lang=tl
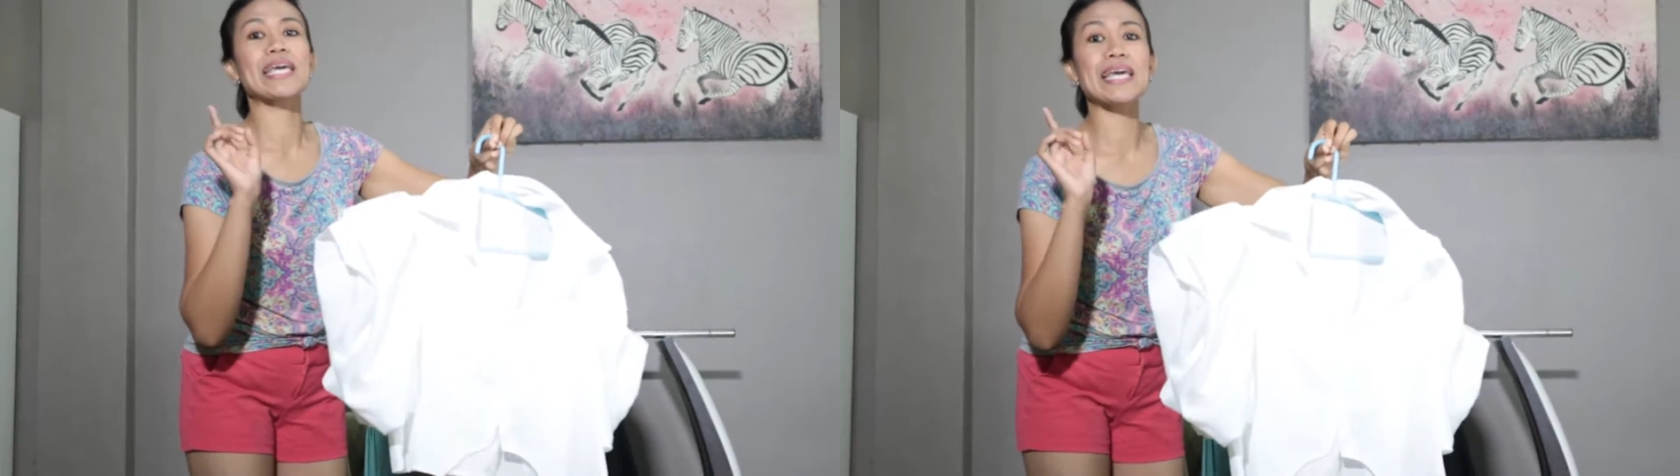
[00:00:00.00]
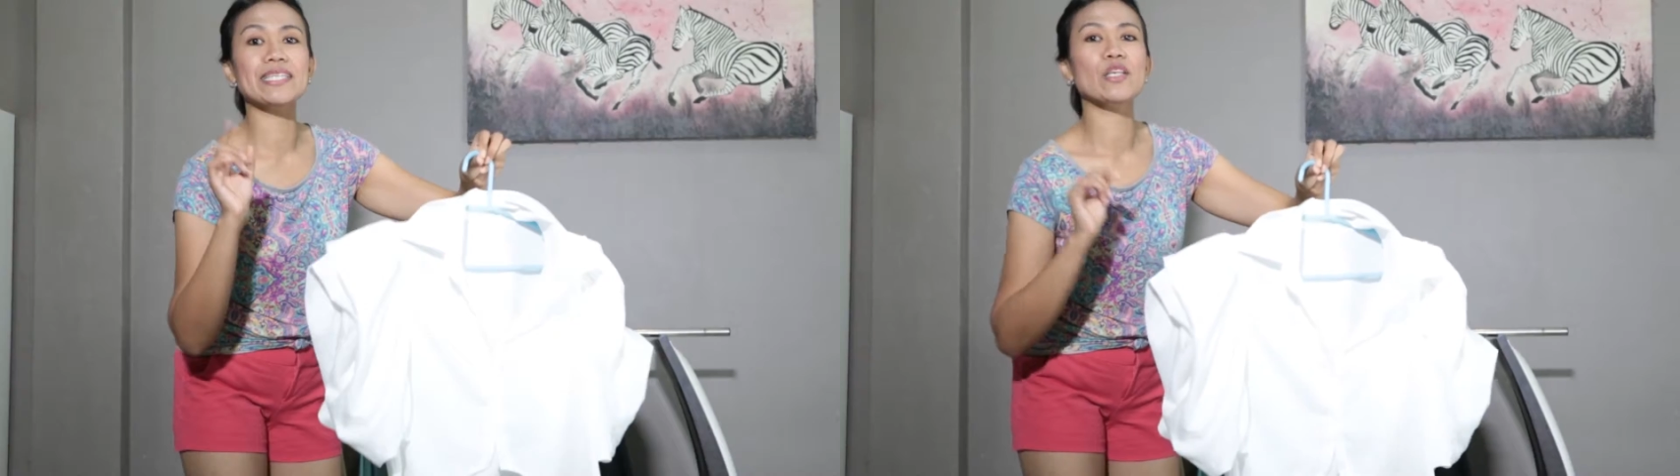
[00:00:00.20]

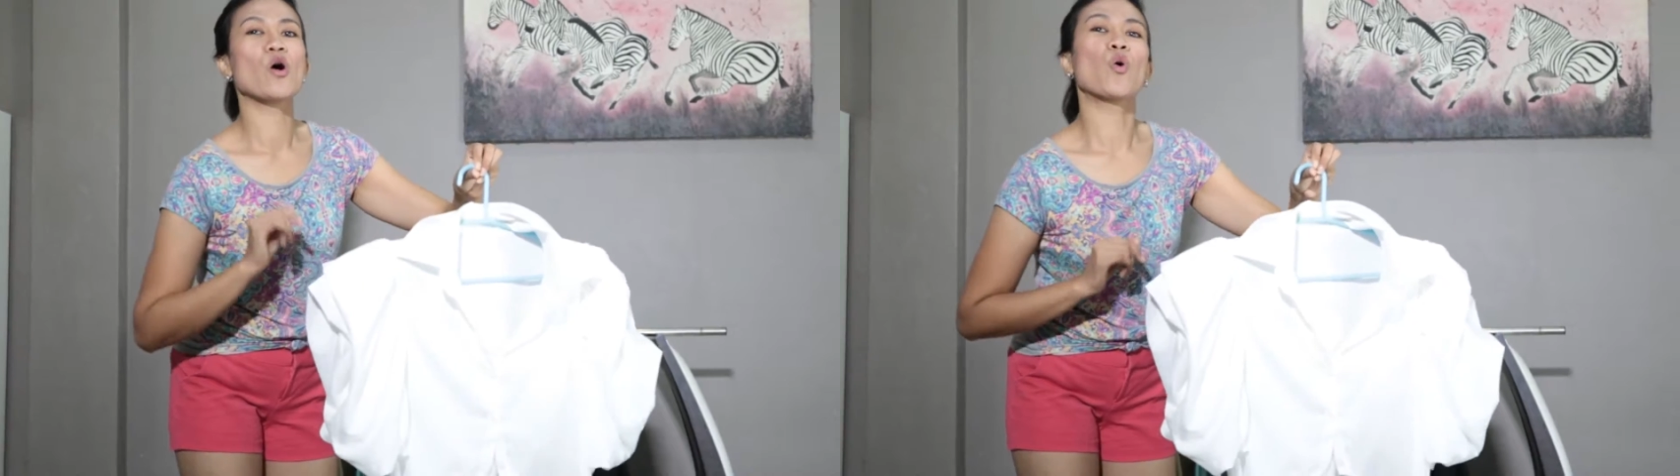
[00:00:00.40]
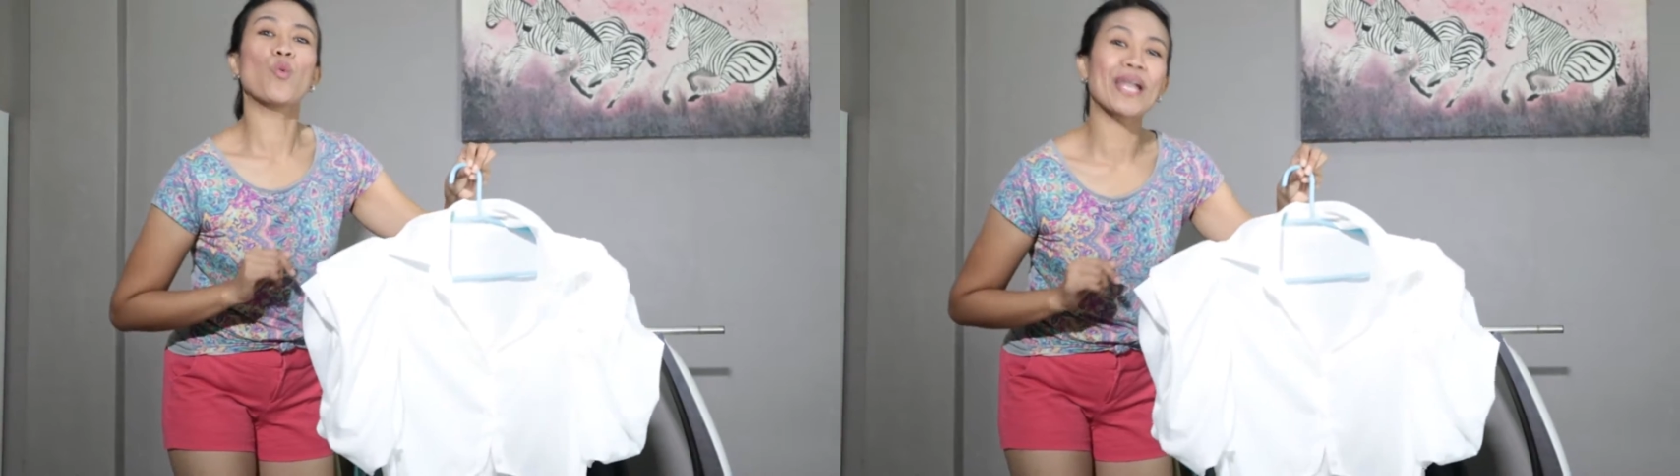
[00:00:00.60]
is
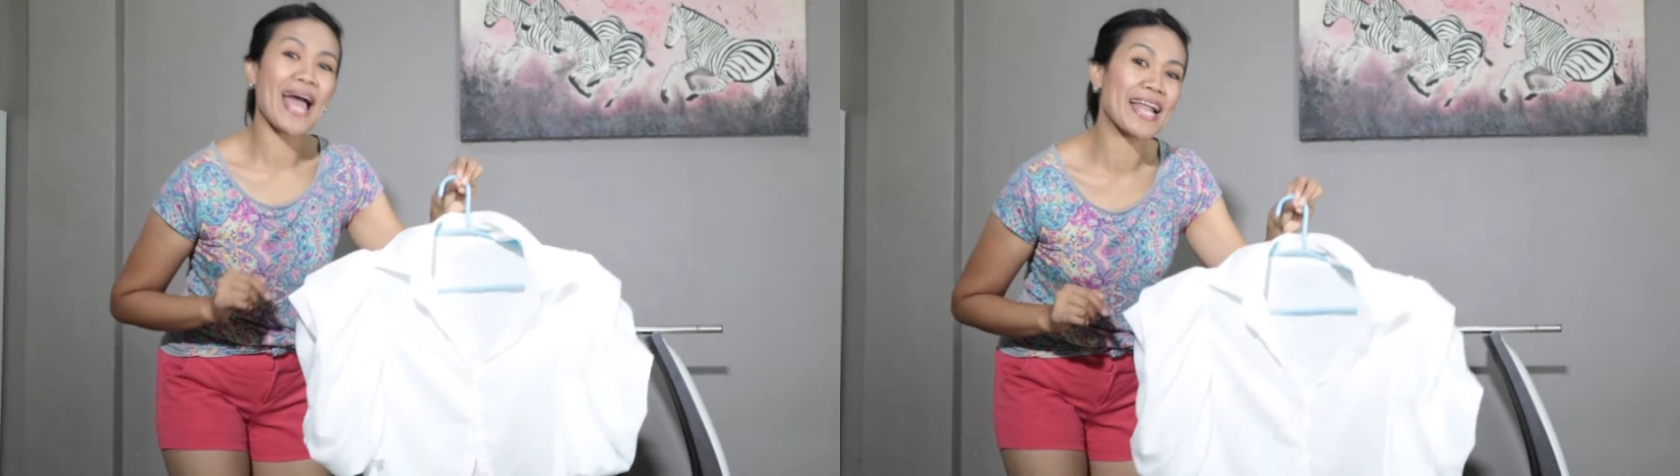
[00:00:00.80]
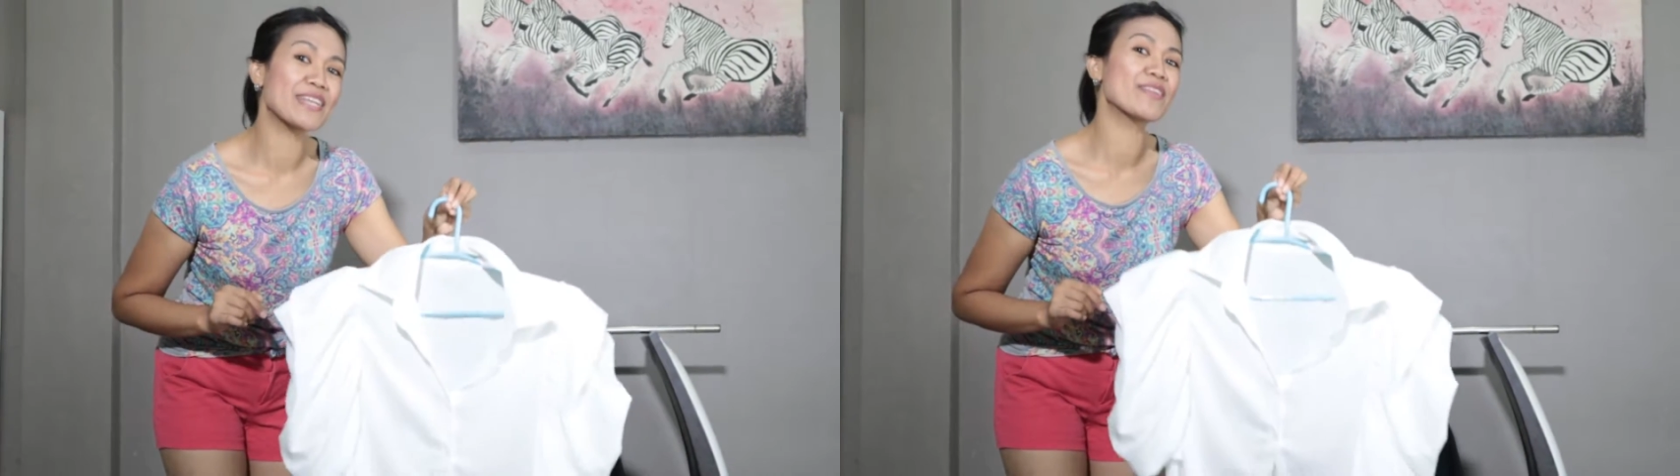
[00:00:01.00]

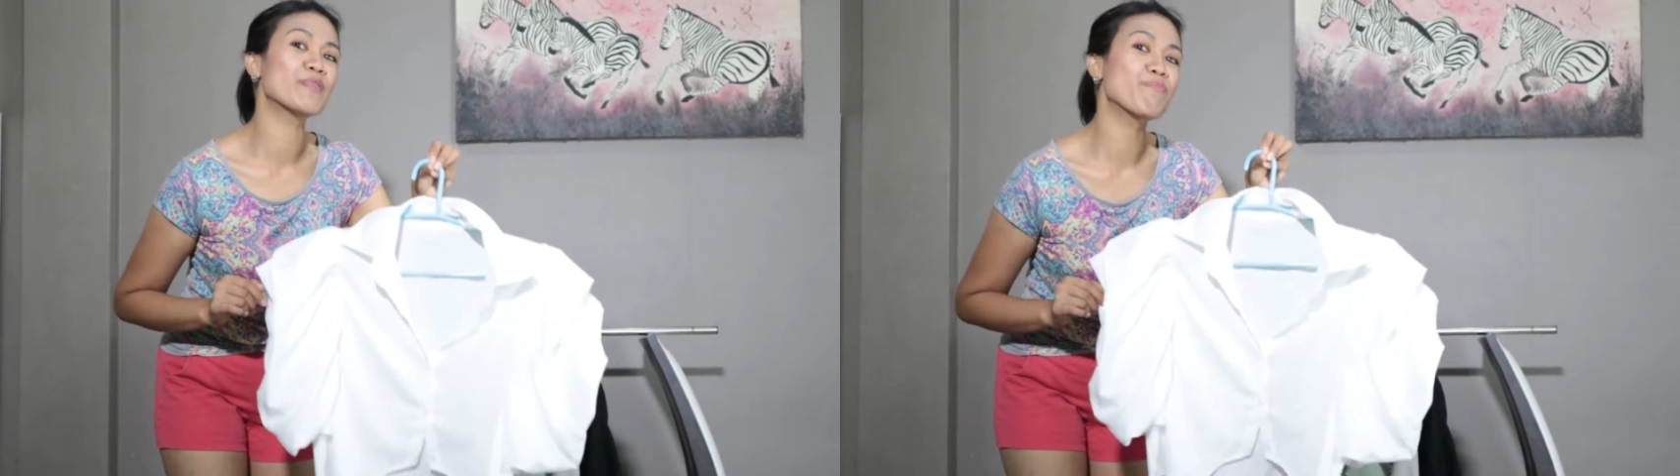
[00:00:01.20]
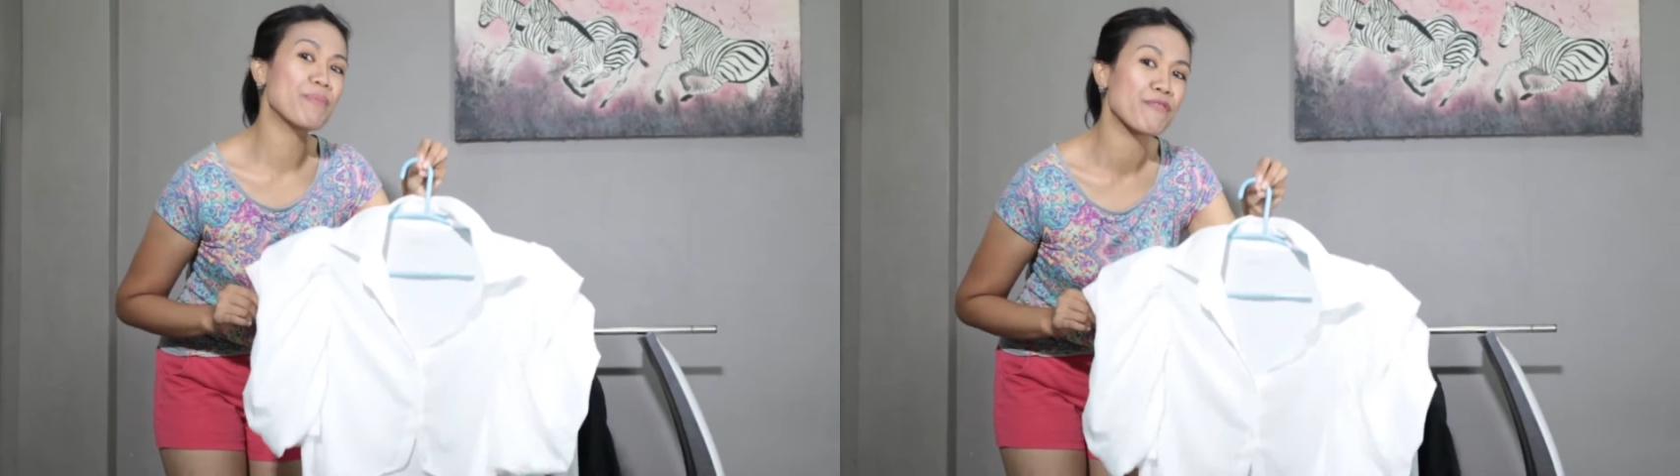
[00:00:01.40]

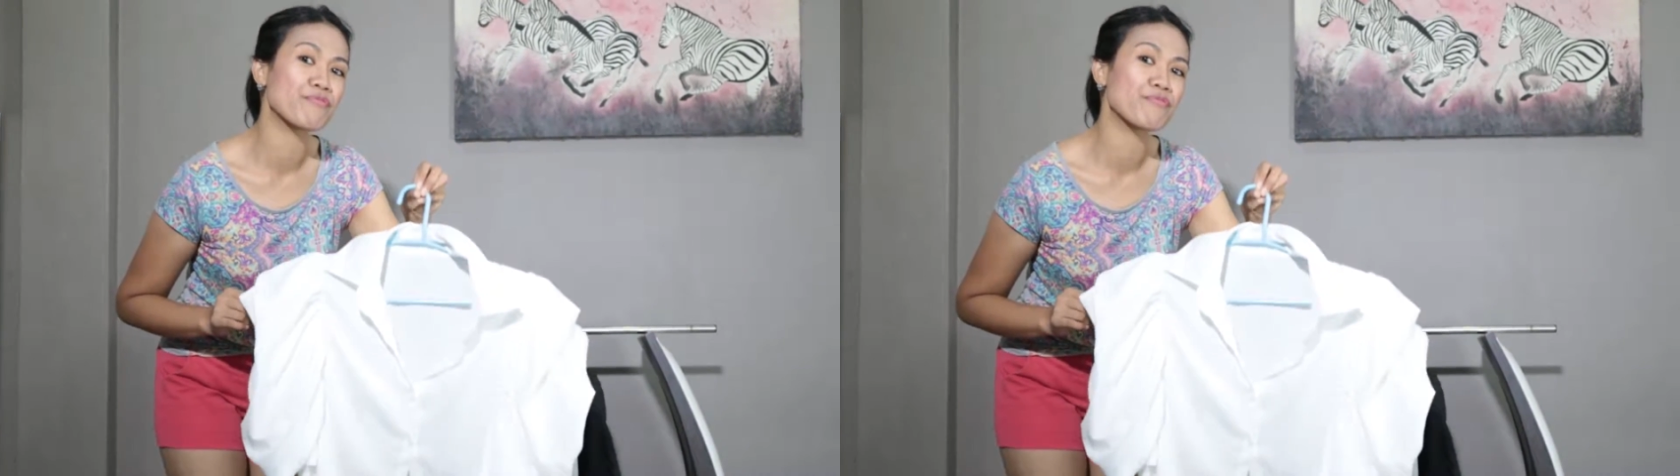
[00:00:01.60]
150